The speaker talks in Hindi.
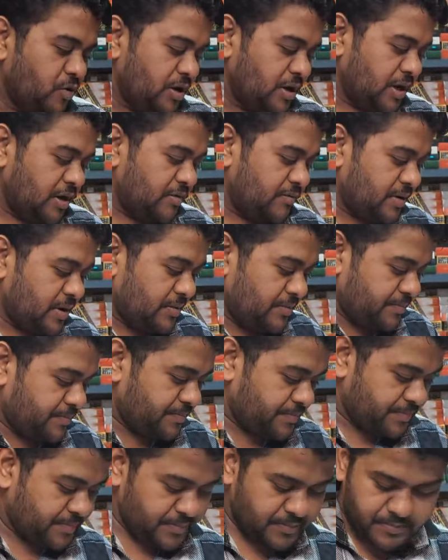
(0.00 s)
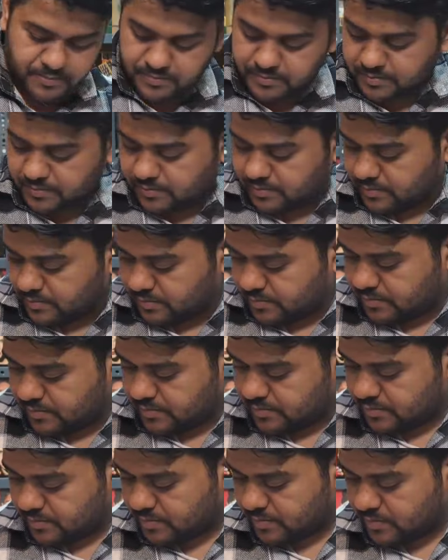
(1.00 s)
वन थर्टी फाइव वन थर्टी
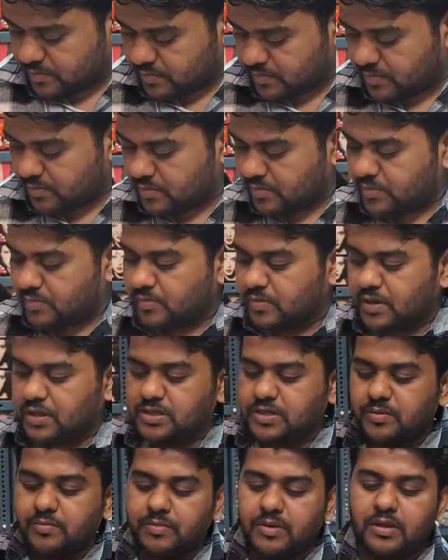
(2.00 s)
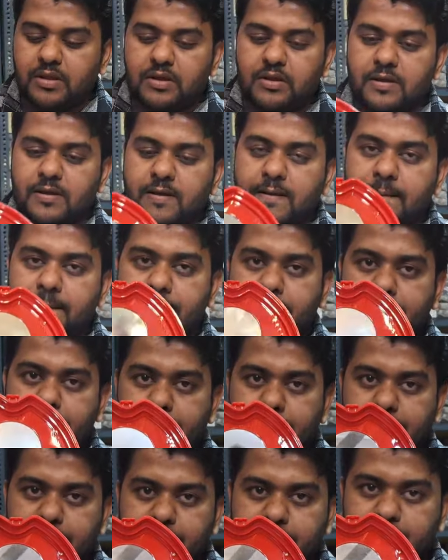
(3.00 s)
फाइव ये सब में
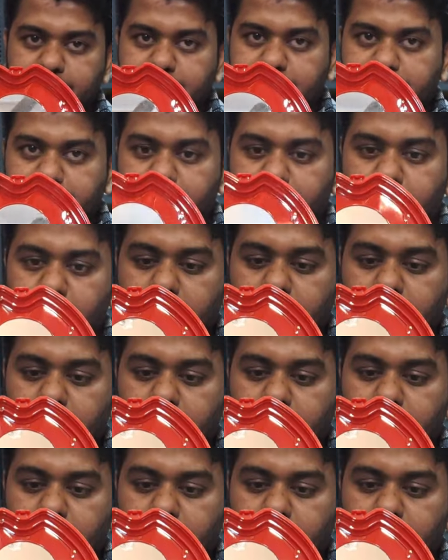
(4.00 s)
देखिए ये तो और भी